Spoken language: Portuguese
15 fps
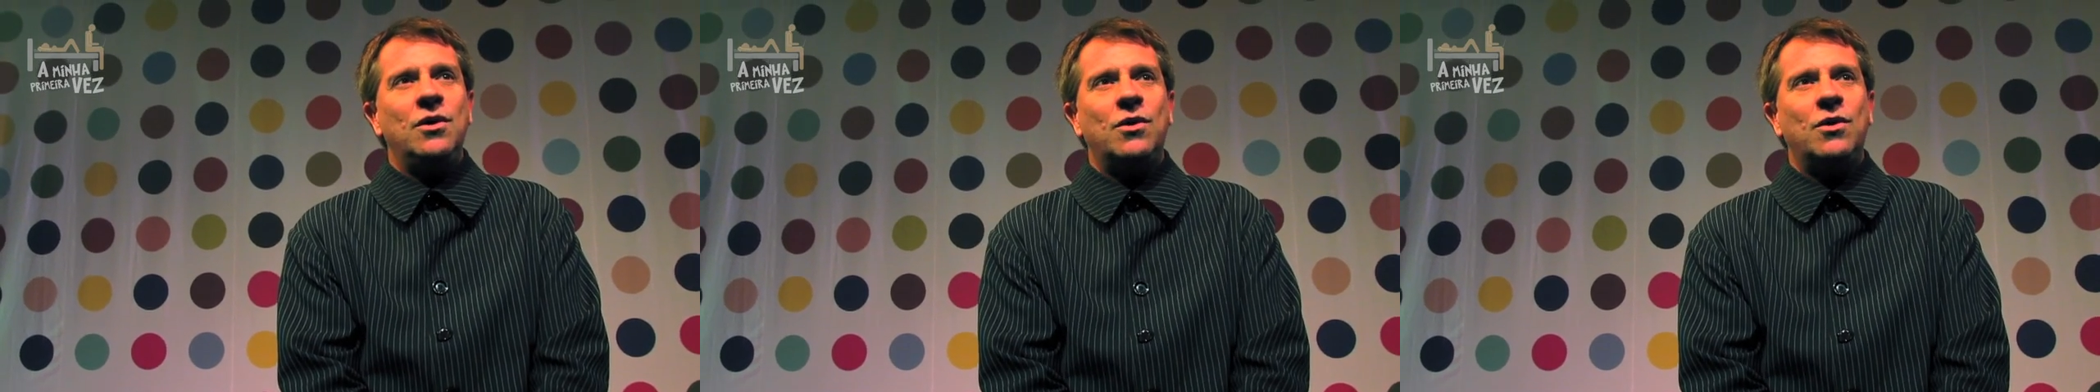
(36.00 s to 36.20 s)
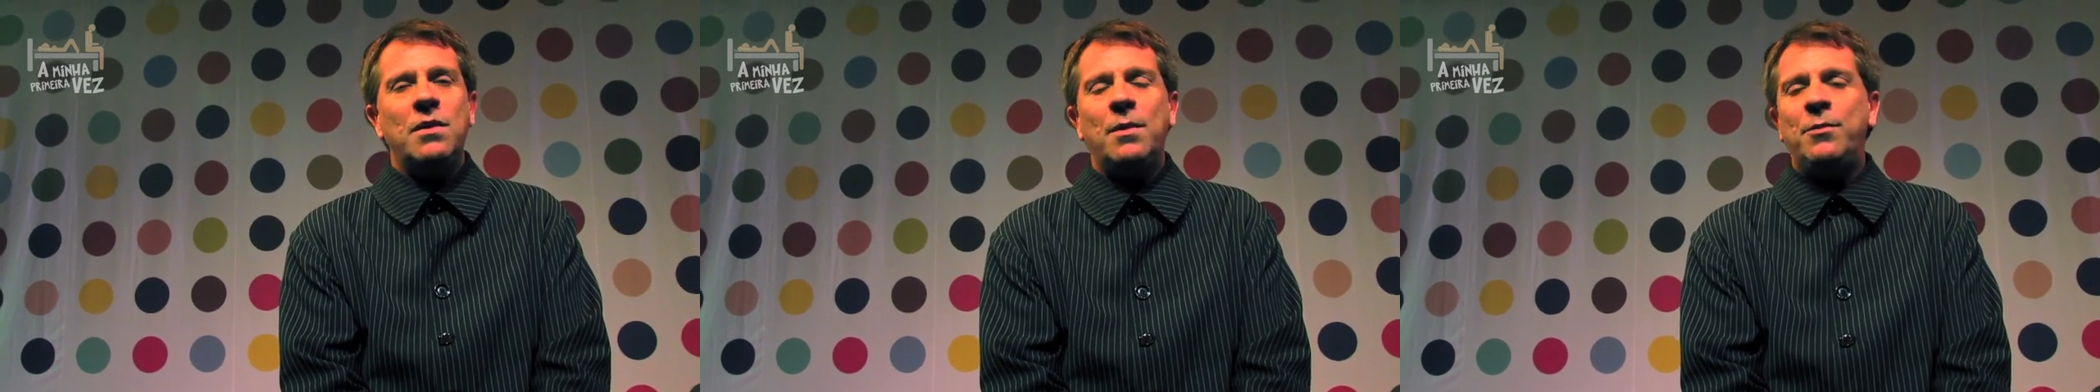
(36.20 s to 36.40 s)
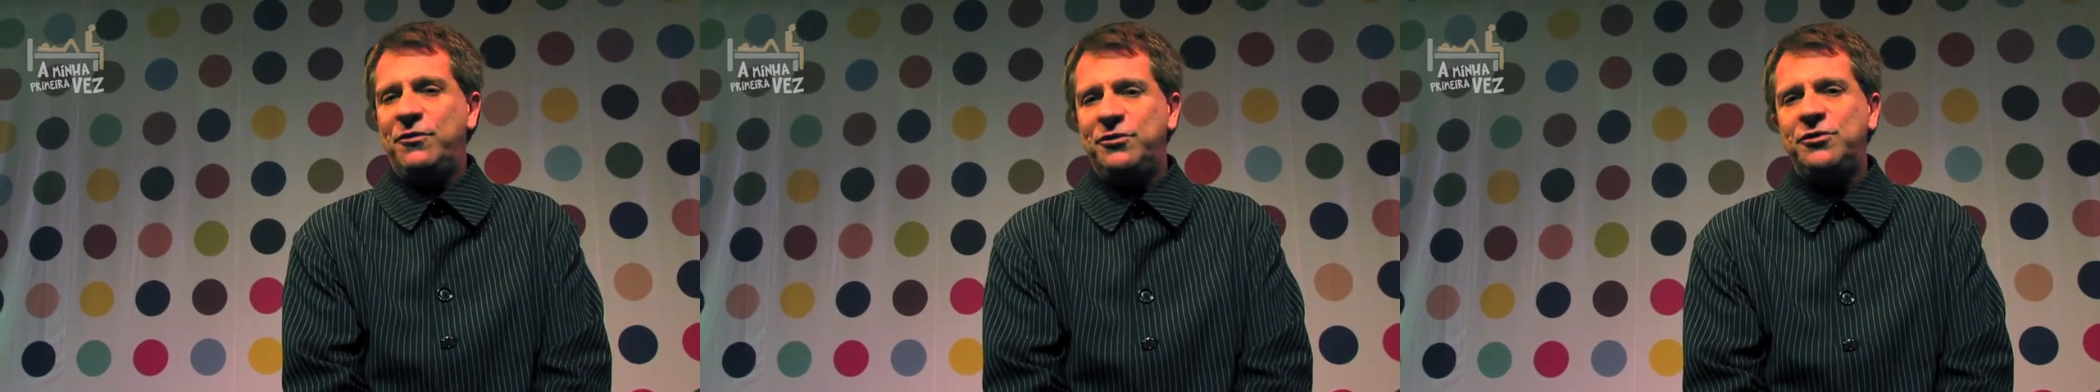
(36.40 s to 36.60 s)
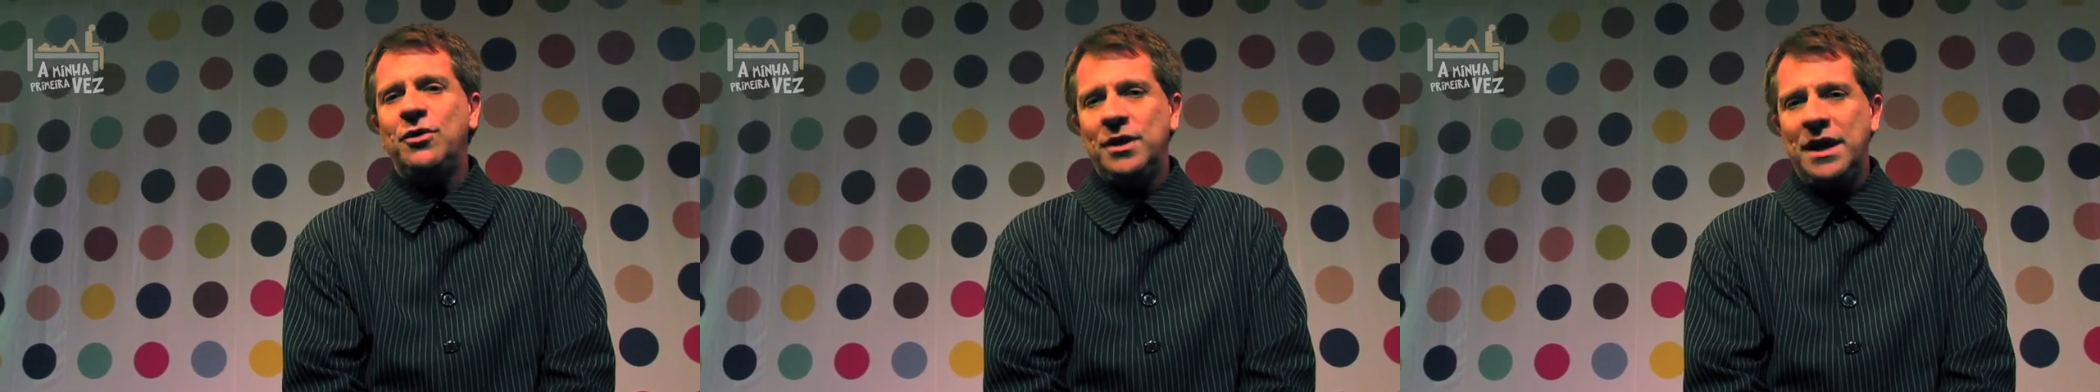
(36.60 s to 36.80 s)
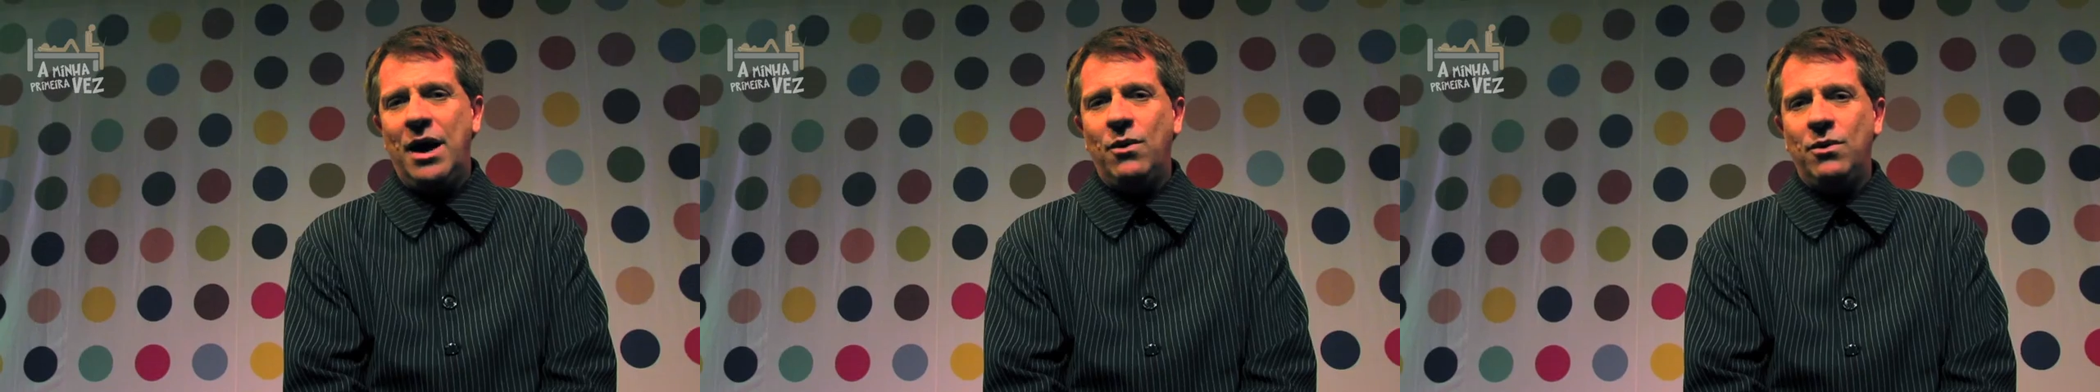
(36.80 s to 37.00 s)
com uma
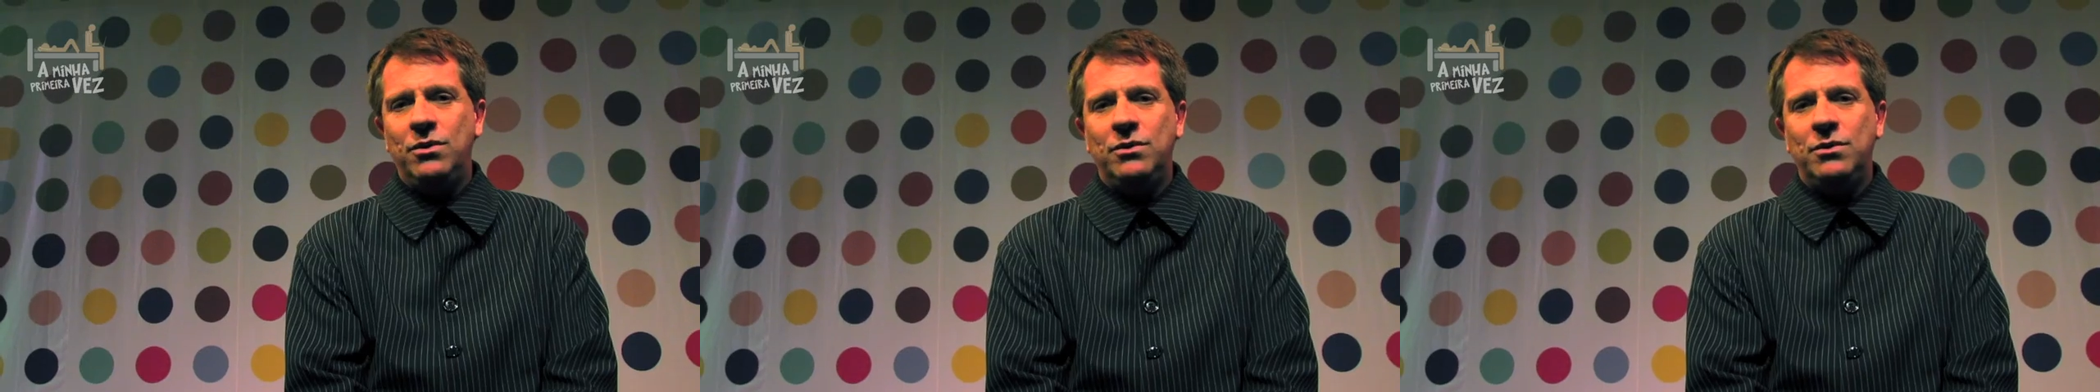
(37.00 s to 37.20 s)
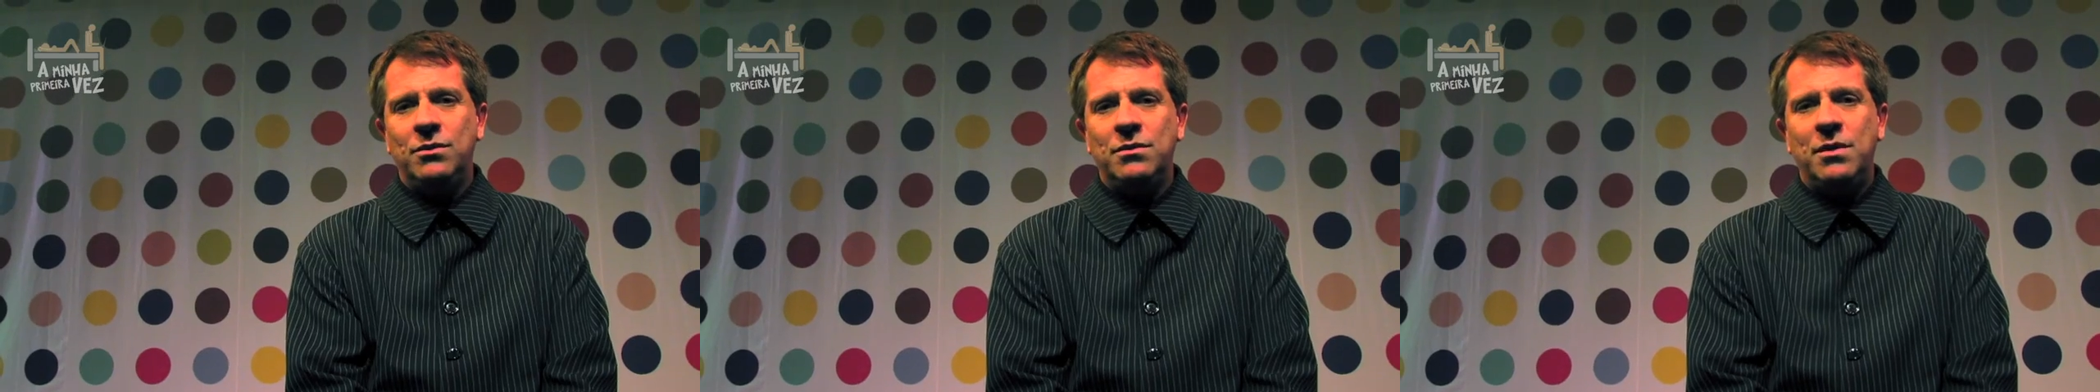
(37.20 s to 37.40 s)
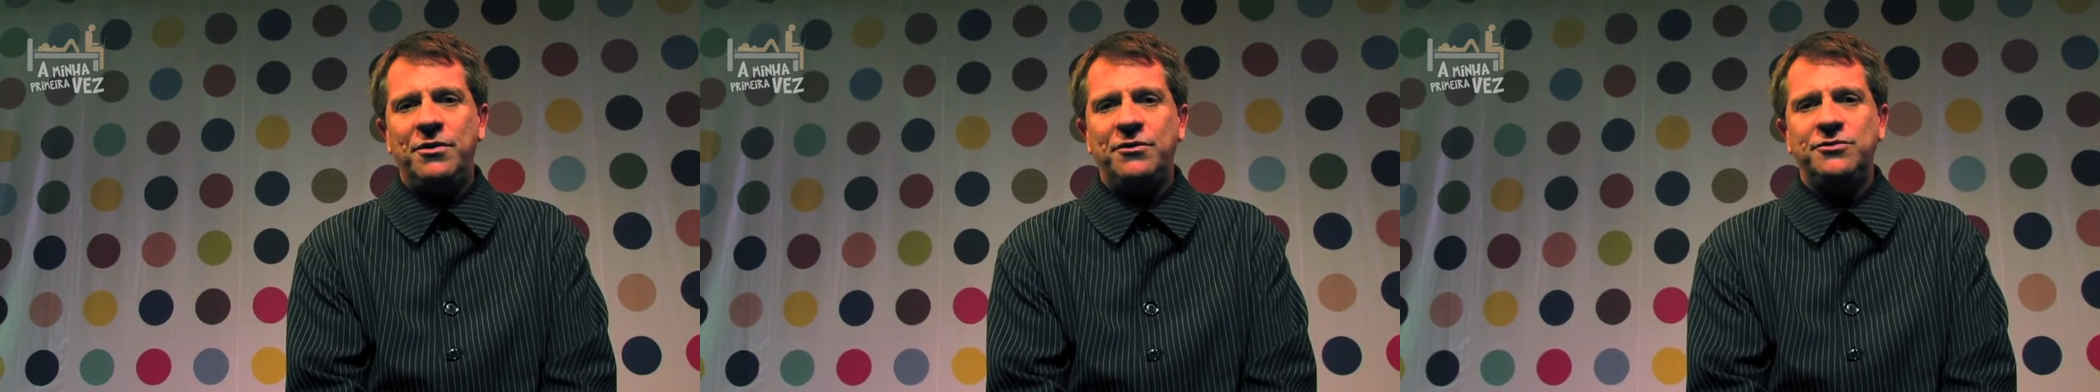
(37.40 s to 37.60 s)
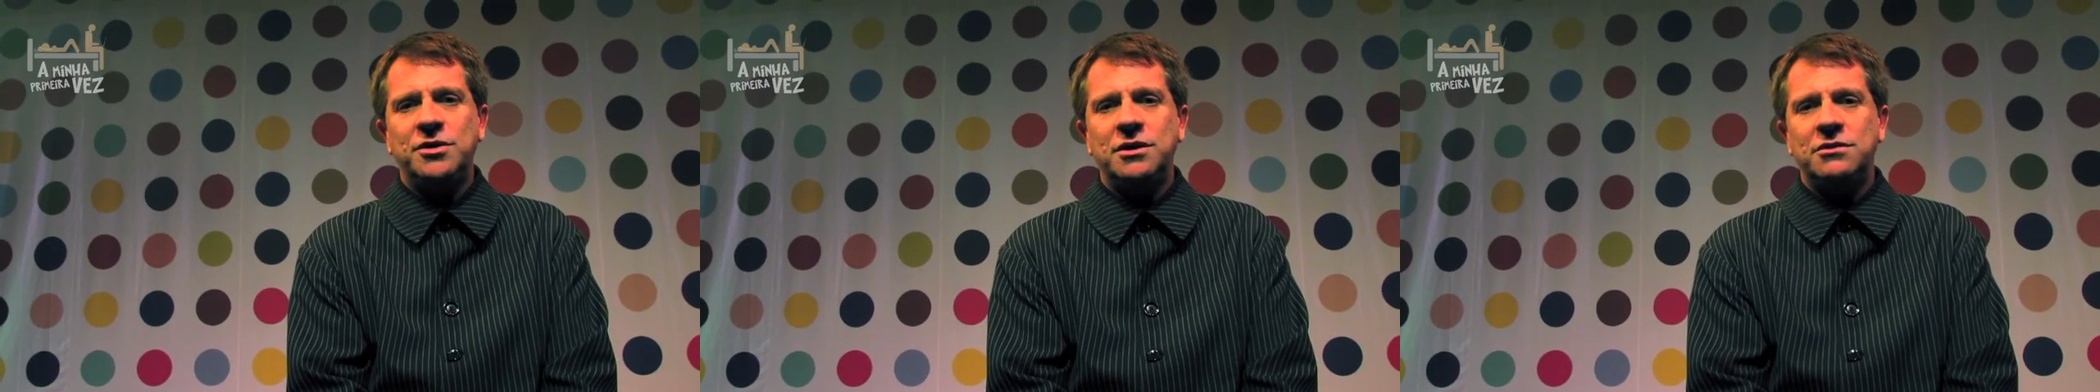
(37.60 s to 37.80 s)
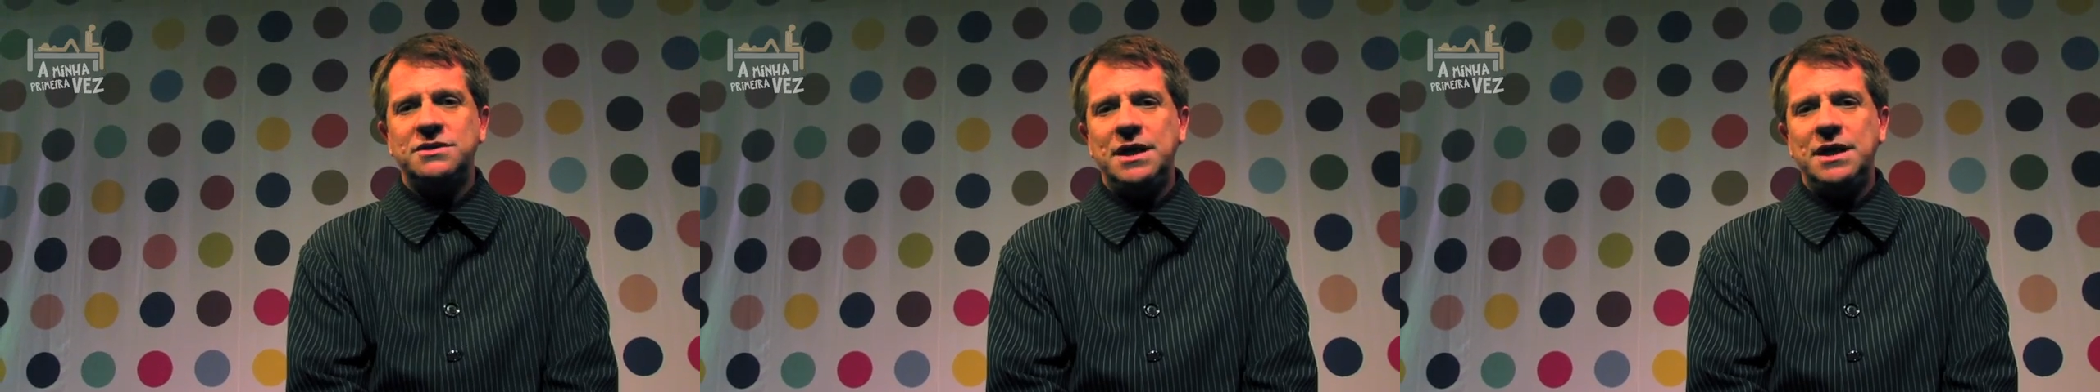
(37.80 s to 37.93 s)
profissional, uma profissional,